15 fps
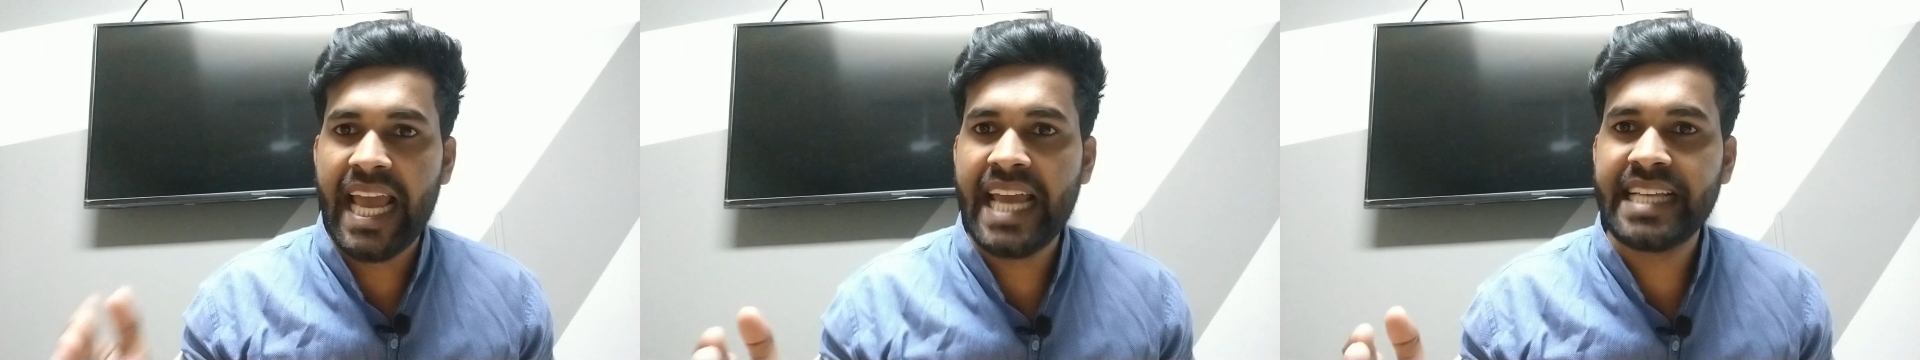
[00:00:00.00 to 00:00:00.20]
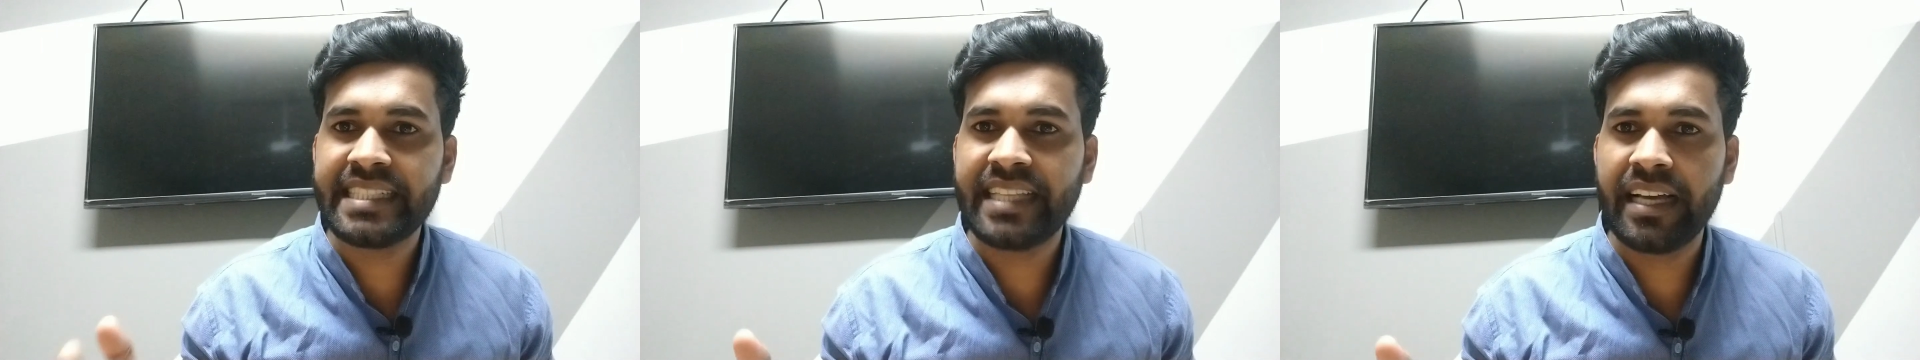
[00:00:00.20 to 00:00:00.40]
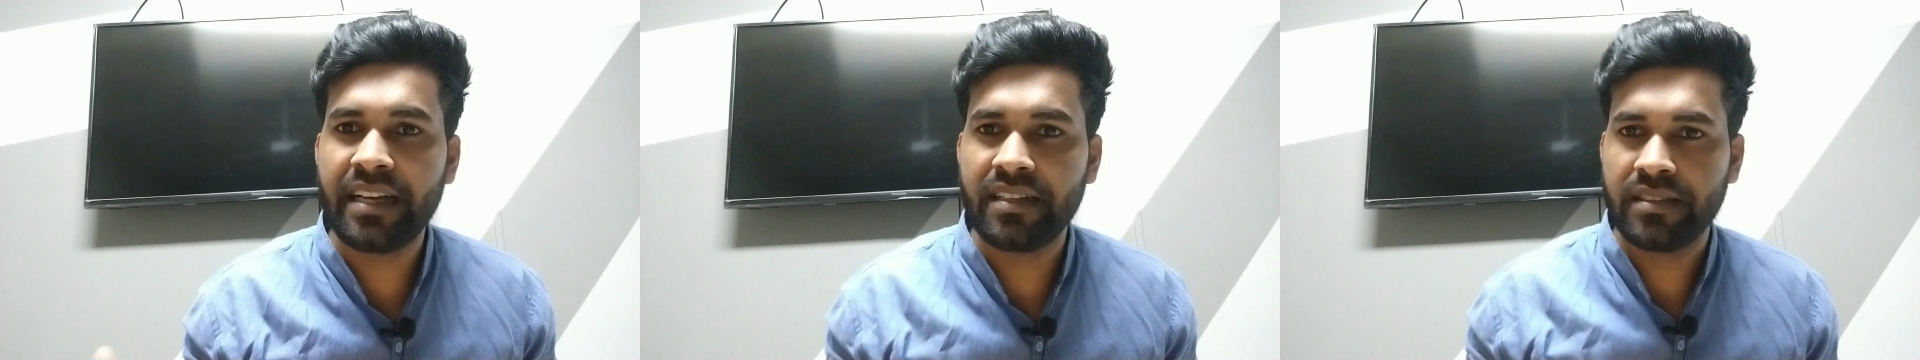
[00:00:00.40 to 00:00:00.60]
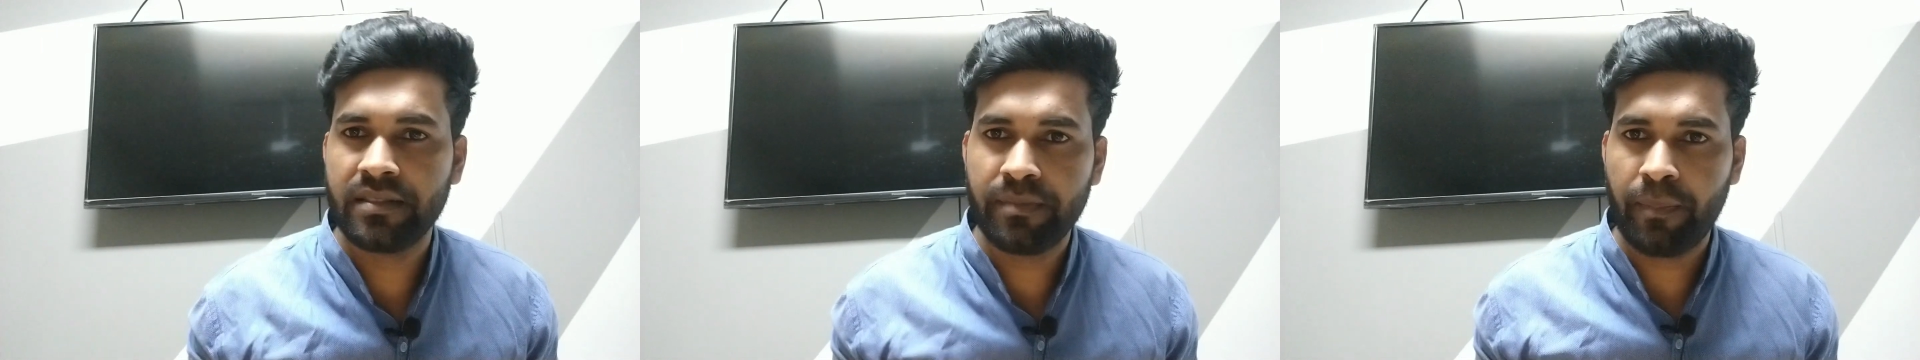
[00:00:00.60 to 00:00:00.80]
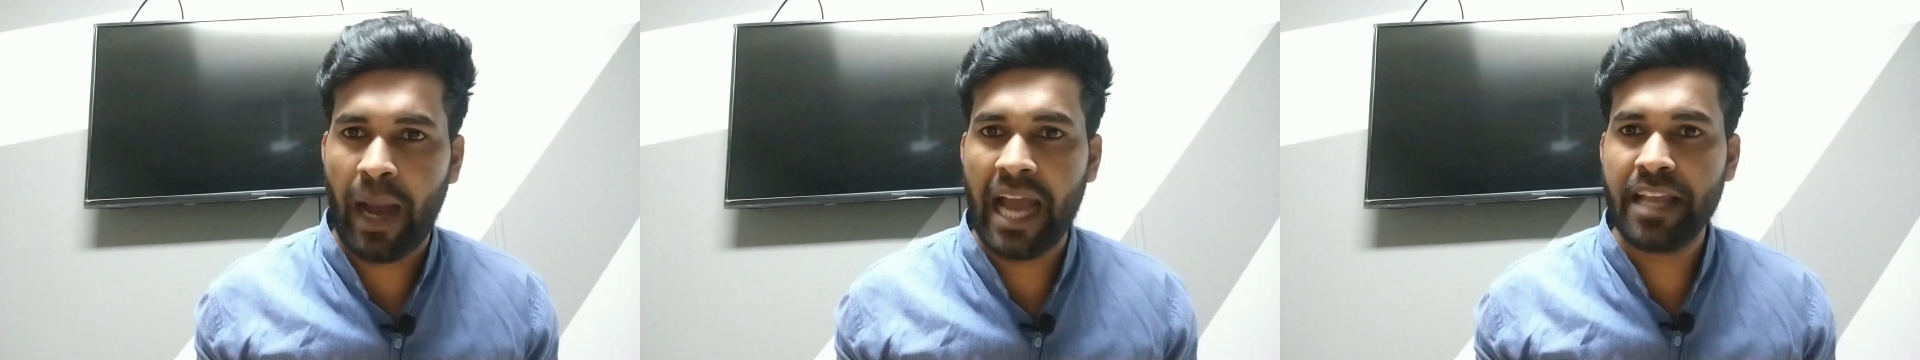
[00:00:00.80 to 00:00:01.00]
এই যে
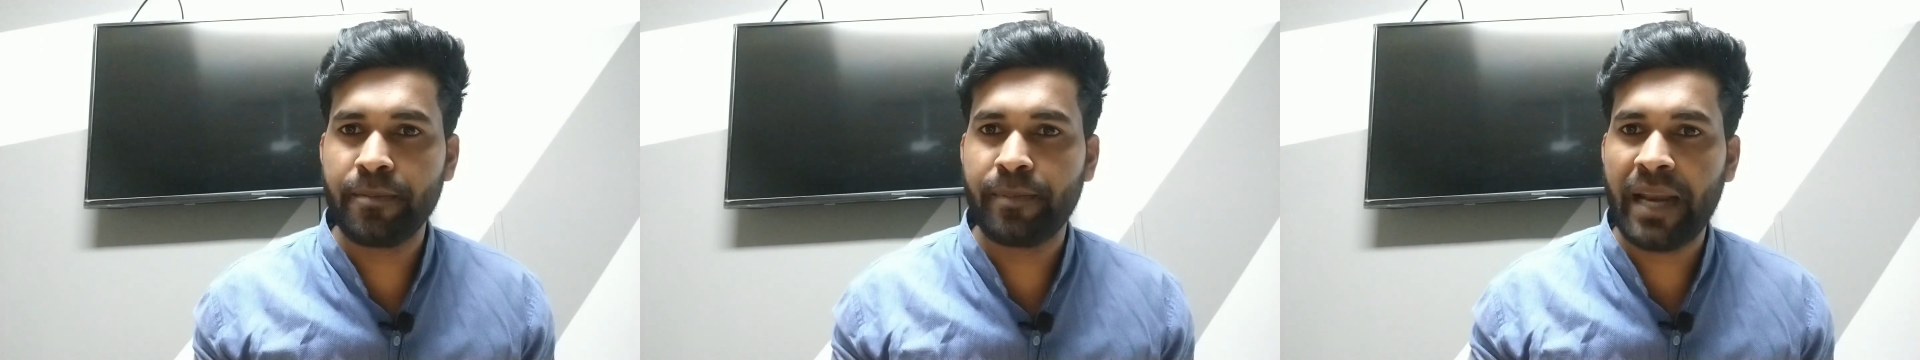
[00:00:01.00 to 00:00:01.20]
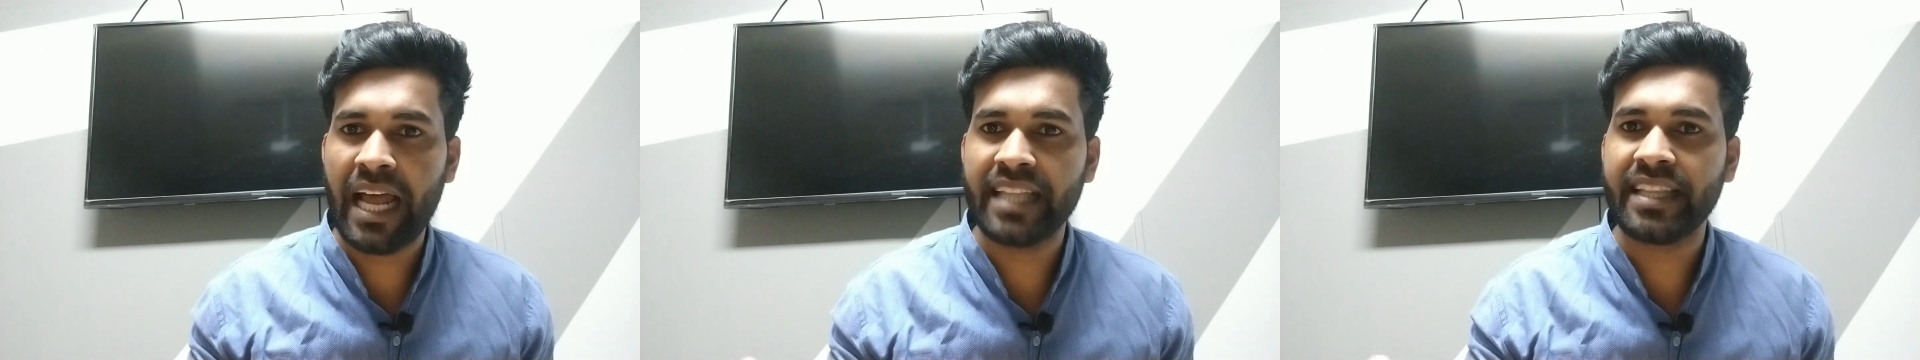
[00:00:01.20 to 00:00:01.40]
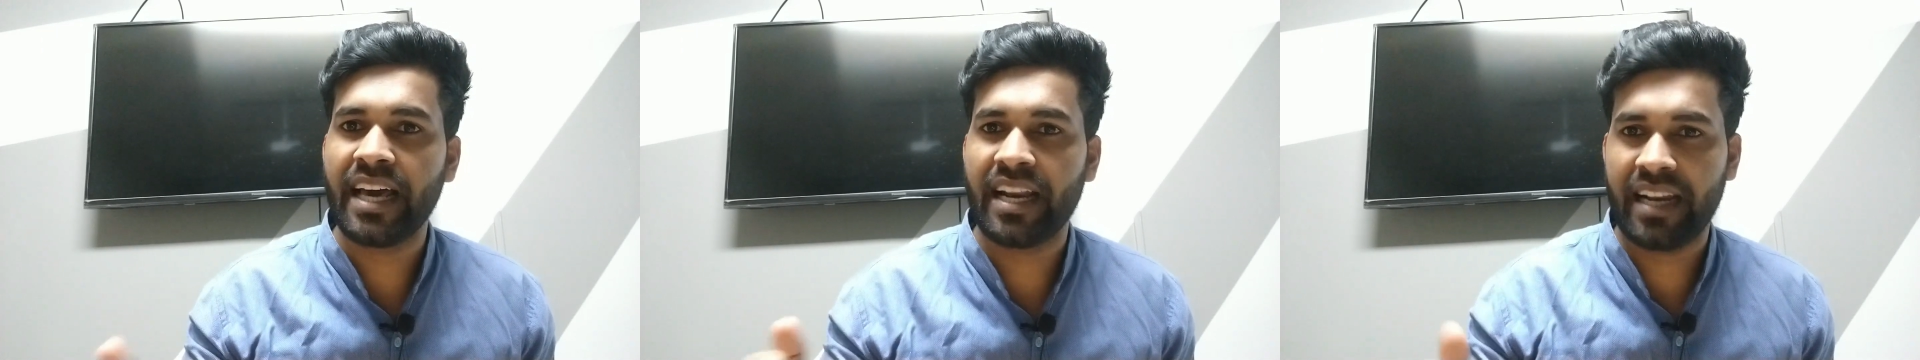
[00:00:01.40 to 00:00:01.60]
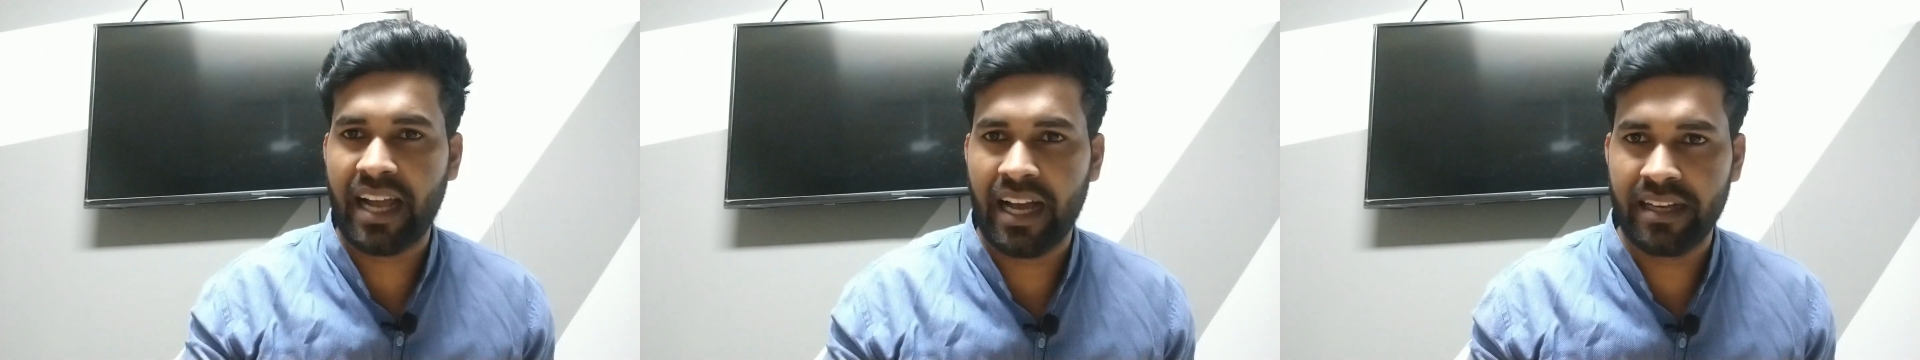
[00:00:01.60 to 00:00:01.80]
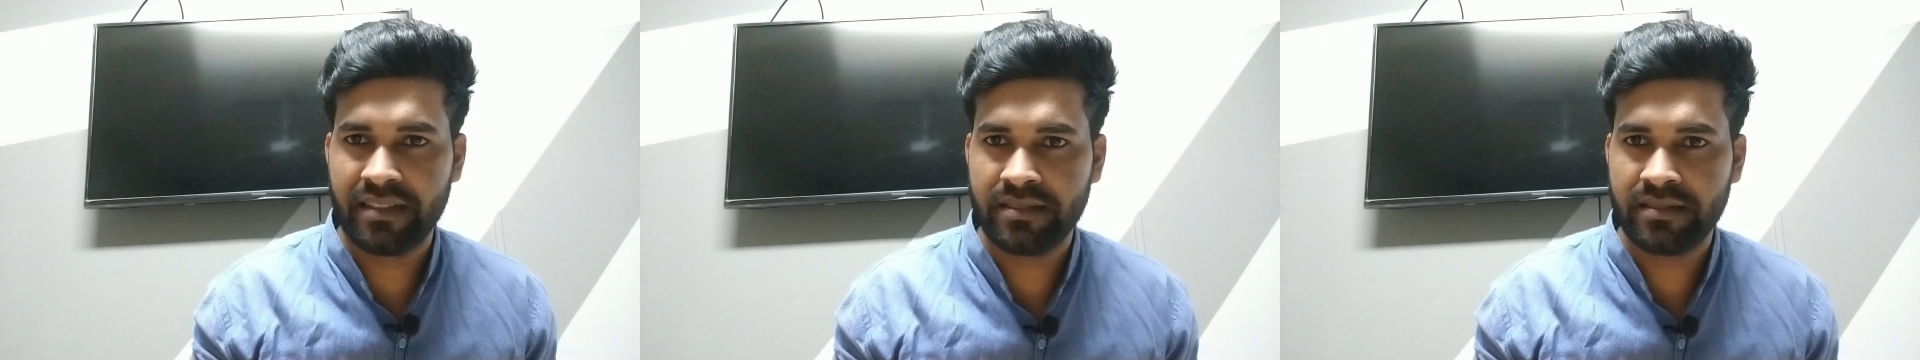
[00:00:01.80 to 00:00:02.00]
ভাই ব্রাদাররা